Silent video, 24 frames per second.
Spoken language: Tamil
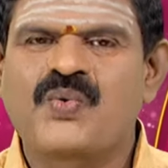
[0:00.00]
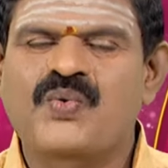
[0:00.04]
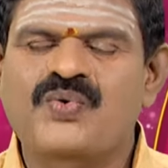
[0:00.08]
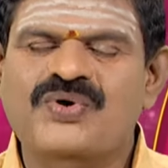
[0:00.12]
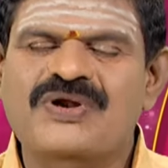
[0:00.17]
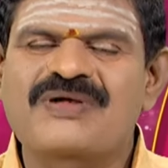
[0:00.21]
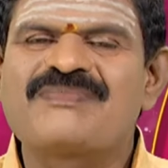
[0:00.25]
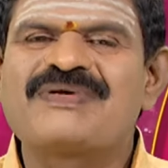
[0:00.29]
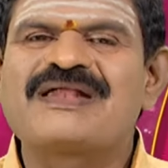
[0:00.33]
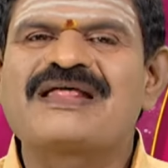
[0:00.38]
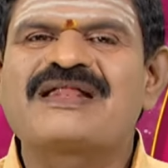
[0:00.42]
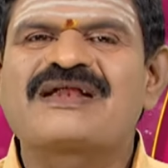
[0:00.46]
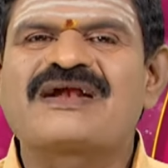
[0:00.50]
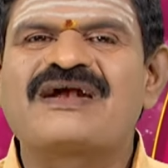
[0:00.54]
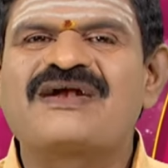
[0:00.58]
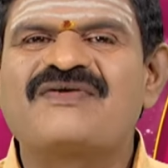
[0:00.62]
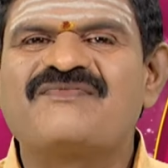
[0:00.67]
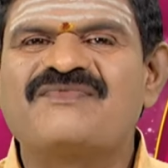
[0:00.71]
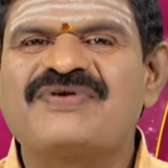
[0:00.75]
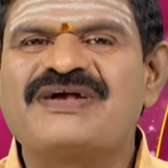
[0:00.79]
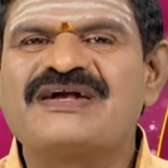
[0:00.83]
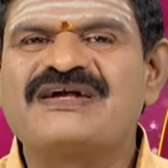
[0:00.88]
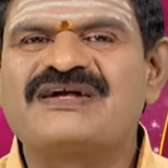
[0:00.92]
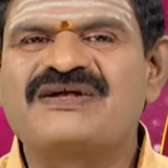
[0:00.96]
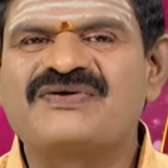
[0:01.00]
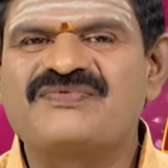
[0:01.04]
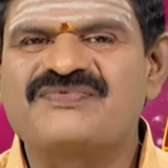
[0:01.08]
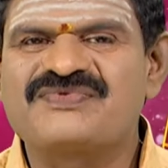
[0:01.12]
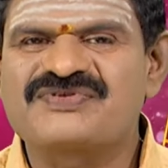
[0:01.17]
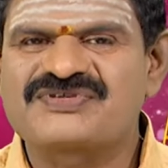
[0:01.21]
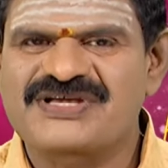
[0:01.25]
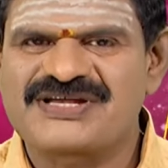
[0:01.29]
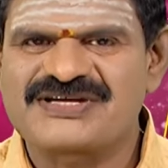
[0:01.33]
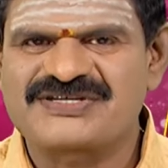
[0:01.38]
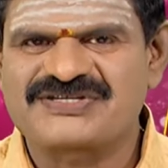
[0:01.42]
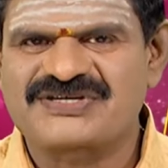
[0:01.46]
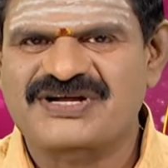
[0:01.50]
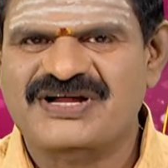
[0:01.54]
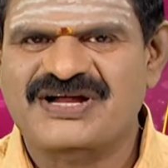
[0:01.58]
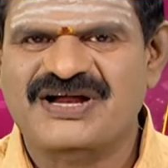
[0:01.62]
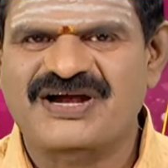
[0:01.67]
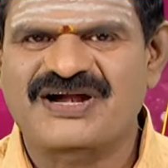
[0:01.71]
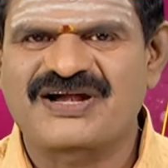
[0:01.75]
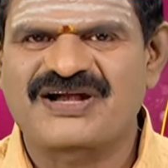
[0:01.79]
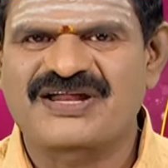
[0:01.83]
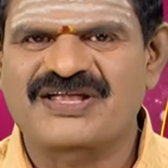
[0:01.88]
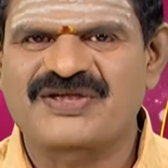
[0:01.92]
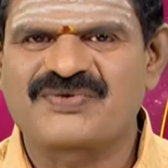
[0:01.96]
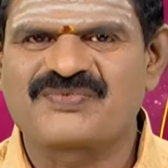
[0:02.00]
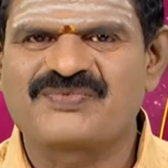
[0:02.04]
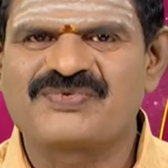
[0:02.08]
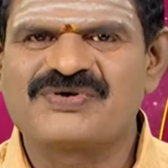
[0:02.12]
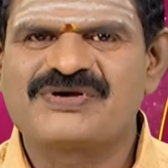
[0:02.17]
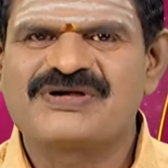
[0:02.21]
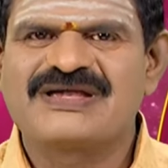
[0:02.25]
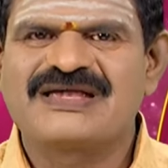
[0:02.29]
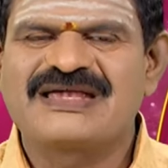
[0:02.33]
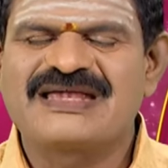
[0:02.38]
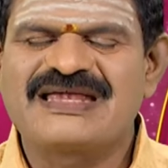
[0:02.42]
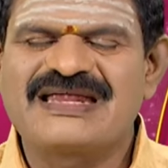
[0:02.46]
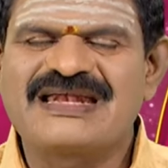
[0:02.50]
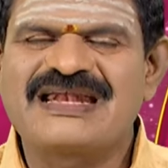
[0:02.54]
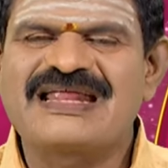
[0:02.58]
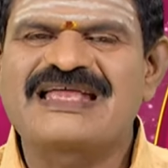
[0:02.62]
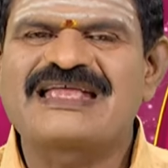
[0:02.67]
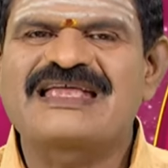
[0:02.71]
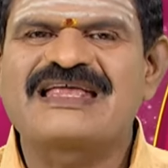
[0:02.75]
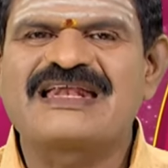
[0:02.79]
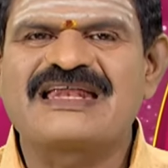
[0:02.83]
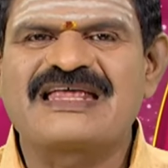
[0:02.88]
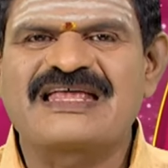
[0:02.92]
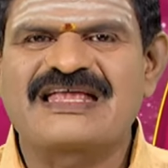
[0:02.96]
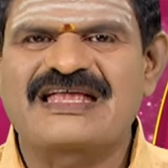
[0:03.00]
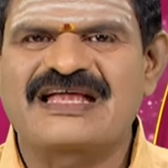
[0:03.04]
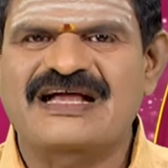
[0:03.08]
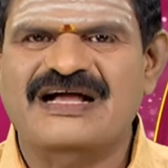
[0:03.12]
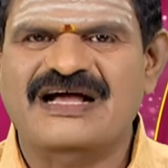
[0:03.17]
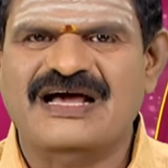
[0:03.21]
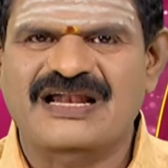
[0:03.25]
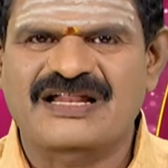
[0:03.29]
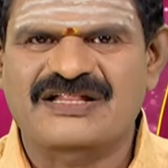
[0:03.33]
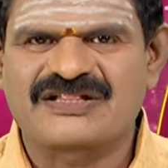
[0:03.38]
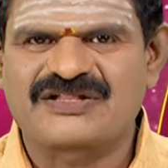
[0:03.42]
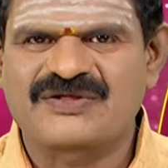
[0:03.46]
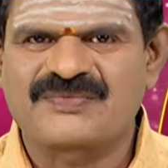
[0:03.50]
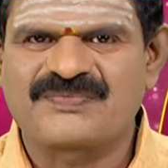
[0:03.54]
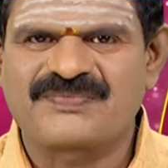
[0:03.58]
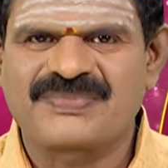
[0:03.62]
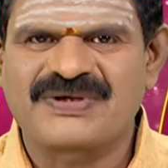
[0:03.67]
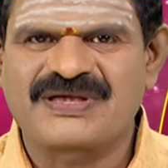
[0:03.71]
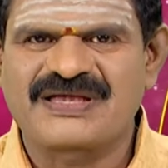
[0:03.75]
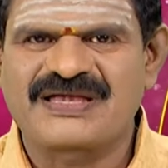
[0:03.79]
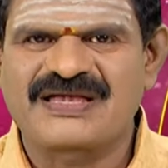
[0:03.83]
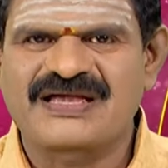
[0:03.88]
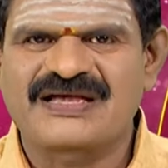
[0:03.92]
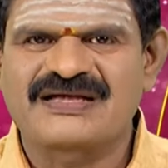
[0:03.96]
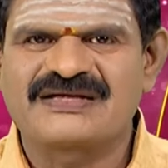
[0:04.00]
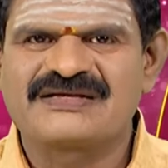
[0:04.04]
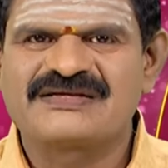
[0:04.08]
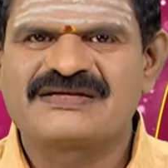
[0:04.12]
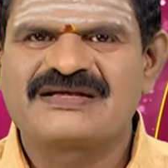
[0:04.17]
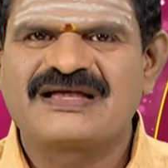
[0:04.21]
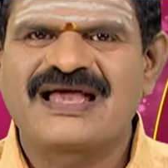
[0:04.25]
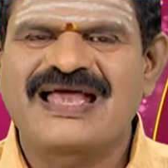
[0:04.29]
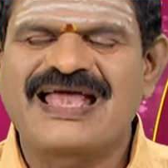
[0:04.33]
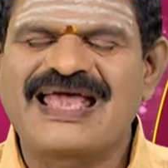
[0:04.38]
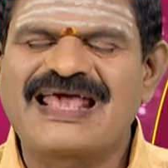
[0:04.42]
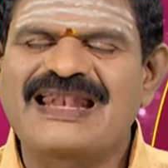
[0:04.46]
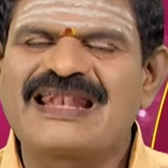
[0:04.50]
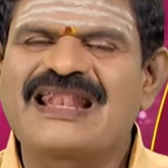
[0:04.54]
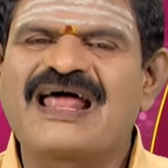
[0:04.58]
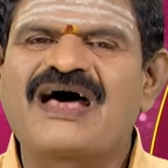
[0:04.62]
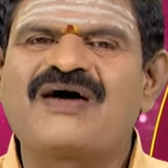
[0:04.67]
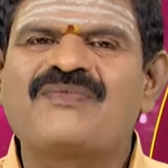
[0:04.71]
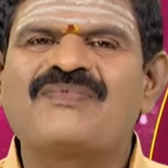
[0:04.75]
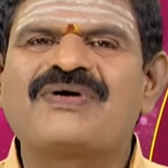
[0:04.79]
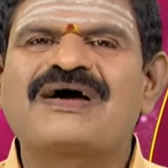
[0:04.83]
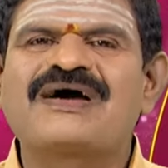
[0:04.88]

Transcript: உறவினர்கள் வீட்டு விசேஷங்கள்லையும் இன்றைக்கி நீங்கள் கலந்துப்பீங்க எல்லா